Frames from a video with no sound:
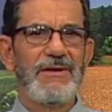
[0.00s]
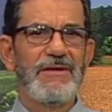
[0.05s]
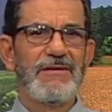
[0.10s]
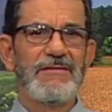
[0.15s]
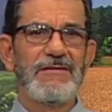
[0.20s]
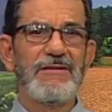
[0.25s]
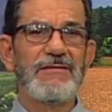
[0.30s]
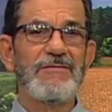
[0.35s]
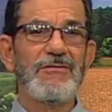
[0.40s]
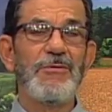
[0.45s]

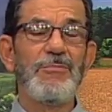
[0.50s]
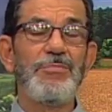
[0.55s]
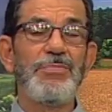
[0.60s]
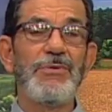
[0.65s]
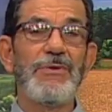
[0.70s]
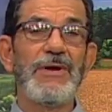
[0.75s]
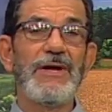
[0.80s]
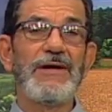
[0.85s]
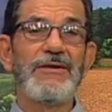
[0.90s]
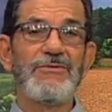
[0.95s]
Você saiu
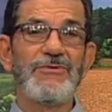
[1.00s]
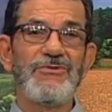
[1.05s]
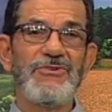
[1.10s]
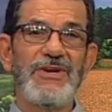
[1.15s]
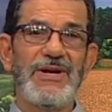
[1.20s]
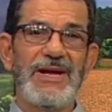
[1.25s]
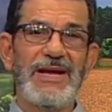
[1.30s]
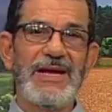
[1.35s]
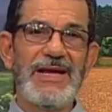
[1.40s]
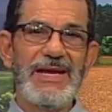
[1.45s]
pulando de
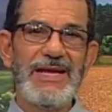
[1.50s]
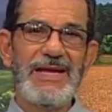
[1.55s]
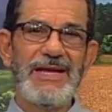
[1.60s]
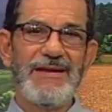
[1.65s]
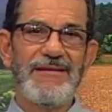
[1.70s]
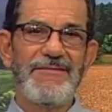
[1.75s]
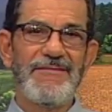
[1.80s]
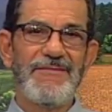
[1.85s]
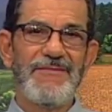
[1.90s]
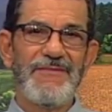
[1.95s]
alegria,
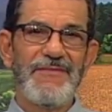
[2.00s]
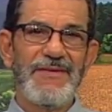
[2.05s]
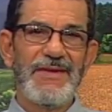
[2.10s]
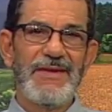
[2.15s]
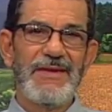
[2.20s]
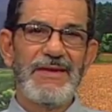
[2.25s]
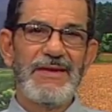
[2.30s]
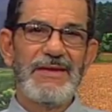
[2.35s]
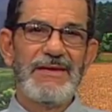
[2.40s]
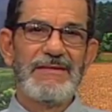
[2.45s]

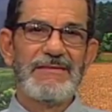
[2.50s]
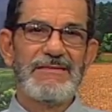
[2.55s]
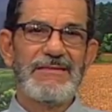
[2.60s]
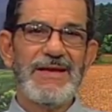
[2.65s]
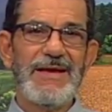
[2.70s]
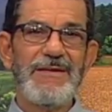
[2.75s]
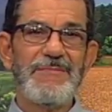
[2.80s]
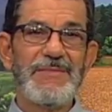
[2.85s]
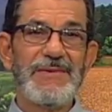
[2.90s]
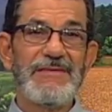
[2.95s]

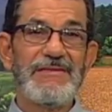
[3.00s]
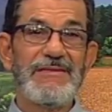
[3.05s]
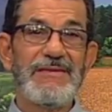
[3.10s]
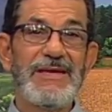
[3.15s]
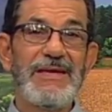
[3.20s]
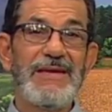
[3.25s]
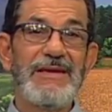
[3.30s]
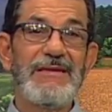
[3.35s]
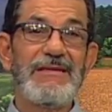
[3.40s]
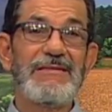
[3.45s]
sabe?
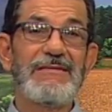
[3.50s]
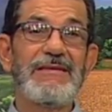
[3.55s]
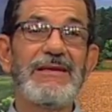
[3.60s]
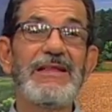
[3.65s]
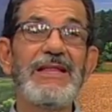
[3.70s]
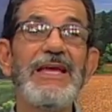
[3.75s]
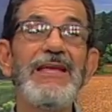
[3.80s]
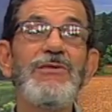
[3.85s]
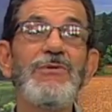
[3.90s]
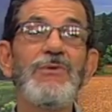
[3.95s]
Você, você
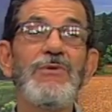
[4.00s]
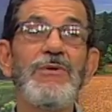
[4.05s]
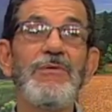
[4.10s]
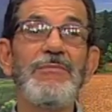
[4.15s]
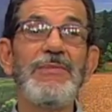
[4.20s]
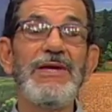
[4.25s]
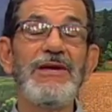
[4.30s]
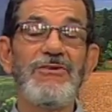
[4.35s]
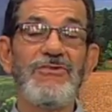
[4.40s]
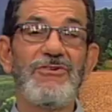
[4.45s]
nem
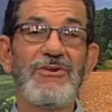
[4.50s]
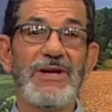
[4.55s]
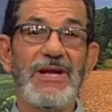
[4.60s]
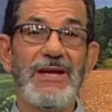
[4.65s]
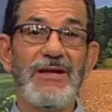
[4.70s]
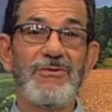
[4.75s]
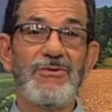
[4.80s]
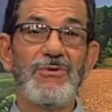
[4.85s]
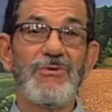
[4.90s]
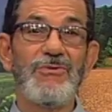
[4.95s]
dormia
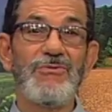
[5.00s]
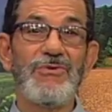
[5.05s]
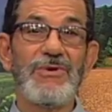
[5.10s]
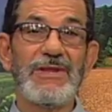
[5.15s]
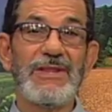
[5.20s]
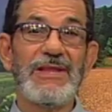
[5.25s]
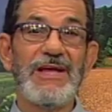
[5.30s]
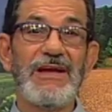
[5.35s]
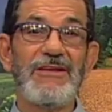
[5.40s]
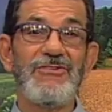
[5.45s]
direito com
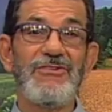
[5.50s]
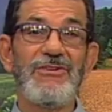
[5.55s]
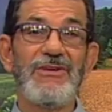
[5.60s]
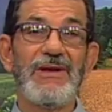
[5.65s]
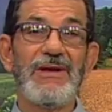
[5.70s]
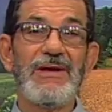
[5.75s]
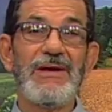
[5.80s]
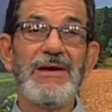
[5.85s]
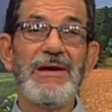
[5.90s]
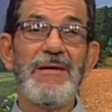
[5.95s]
vontade de
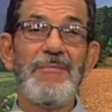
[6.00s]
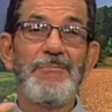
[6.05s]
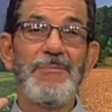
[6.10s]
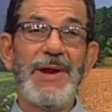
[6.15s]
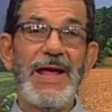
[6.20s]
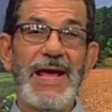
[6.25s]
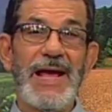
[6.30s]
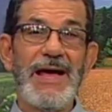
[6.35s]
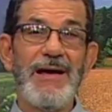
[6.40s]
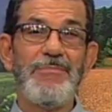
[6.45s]

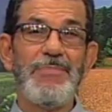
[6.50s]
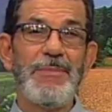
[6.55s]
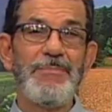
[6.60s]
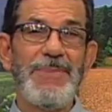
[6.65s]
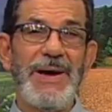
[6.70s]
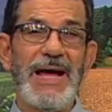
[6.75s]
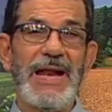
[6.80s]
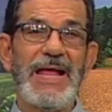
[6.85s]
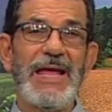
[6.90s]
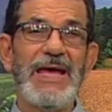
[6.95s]
pregar para
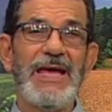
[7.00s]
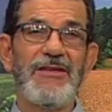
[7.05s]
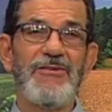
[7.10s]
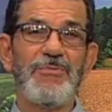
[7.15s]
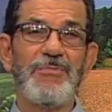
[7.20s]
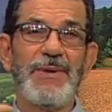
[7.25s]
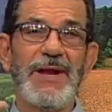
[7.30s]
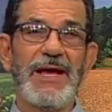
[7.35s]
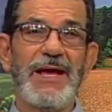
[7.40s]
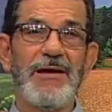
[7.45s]
parente,
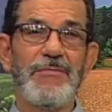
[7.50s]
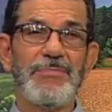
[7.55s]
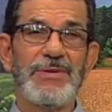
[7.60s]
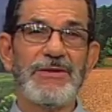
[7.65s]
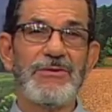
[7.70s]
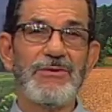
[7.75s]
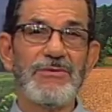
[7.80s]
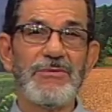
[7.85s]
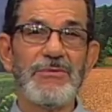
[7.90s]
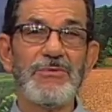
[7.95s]
pregar para
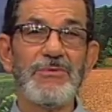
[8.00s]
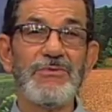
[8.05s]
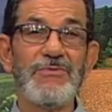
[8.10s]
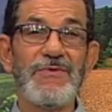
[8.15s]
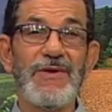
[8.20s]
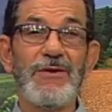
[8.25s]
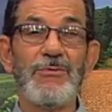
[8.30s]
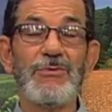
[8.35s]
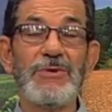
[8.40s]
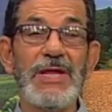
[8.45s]
todo mundo.
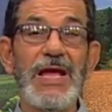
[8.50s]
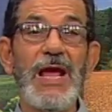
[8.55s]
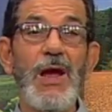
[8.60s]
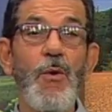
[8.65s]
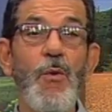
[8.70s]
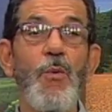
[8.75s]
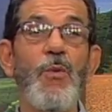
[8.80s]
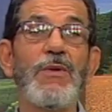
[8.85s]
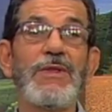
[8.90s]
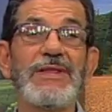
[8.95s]
Falou, tem que
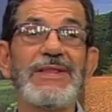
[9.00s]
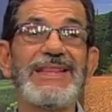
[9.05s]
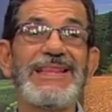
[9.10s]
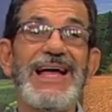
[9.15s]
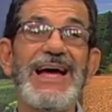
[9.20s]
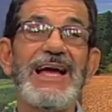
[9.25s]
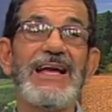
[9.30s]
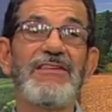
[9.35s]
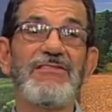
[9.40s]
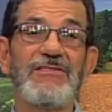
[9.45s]

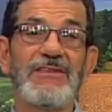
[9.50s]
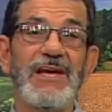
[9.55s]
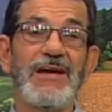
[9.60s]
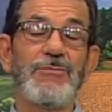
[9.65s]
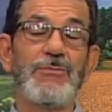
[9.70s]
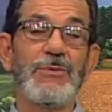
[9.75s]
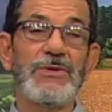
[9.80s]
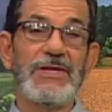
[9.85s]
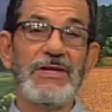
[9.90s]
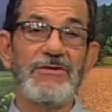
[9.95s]
contar isso que
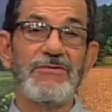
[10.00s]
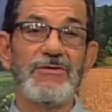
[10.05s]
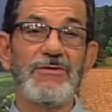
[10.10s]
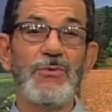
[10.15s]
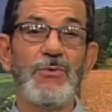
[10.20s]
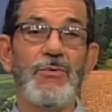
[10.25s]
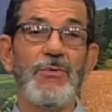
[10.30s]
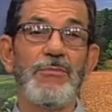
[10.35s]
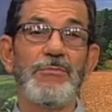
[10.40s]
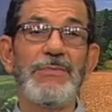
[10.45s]
aconteceu
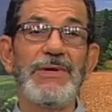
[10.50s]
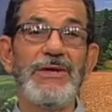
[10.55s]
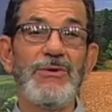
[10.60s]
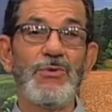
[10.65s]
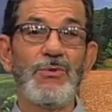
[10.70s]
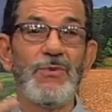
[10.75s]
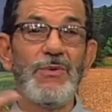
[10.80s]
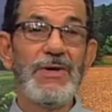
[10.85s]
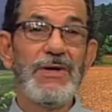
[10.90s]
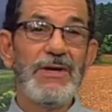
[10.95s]

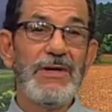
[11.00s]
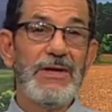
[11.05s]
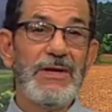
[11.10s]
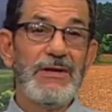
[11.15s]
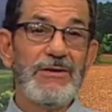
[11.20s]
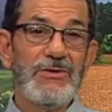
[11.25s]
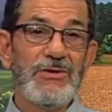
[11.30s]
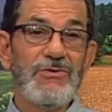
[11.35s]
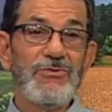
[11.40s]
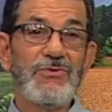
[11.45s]
comigo,
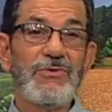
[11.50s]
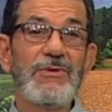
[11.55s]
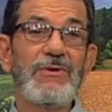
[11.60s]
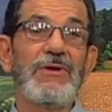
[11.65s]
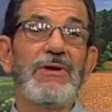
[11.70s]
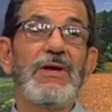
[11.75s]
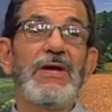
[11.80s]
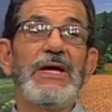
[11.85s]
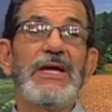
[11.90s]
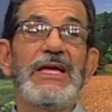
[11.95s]
isso
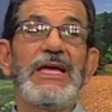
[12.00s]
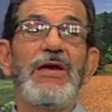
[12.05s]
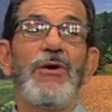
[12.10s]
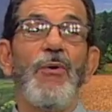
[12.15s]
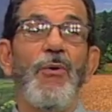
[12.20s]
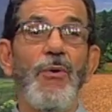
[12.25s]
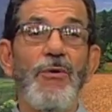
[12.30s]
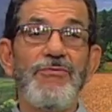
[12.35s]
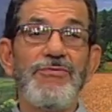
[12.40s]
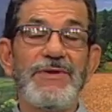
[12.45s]
que, que
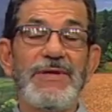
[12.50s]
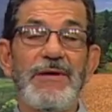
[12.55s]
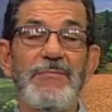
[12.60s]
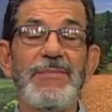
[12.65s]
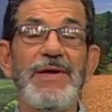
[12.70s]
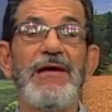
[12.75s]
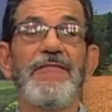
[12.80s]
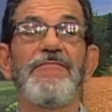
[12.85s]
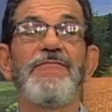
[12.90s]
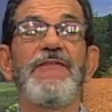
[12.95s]
houve na
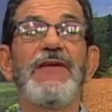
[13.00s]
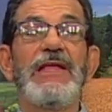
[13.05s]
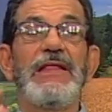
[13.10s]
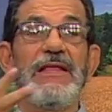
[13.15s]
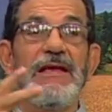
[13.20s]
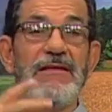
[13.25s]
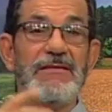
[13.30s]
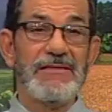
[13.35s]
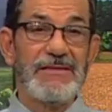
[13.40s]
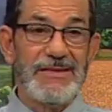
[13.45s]
minha
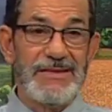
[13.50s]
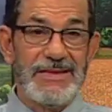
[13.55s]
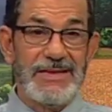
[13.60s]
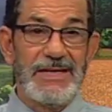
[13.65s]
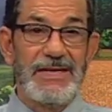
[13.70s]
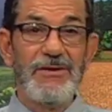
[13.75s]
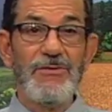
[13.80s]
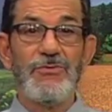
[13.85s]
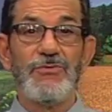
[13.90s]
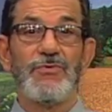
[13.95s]
vida, essa
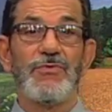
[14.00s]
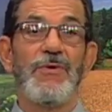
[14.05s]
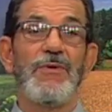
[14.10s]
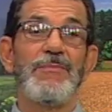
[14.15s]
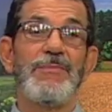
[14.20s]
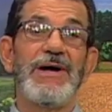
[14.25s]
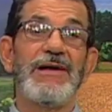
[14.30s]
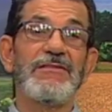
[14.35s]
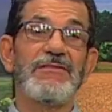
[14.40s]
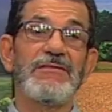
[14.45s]

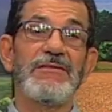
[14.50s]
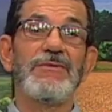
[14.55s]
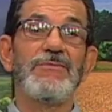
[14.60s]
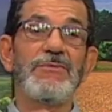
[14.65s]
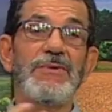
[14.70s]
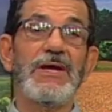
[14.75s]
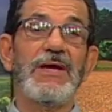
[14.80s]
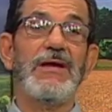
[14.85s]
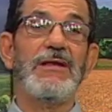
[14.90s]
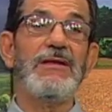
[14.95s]
transformação.
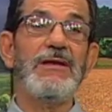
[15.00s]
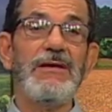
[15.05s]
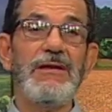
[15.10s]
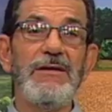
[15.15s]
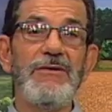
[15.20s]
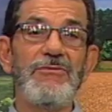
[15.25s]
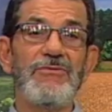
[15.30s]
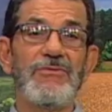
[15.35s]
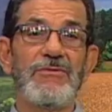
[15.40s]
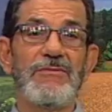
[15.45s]
Que é
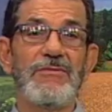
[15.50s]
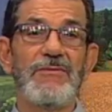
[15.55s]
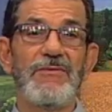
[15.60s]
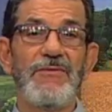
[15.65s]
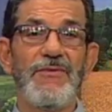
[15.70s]
isso?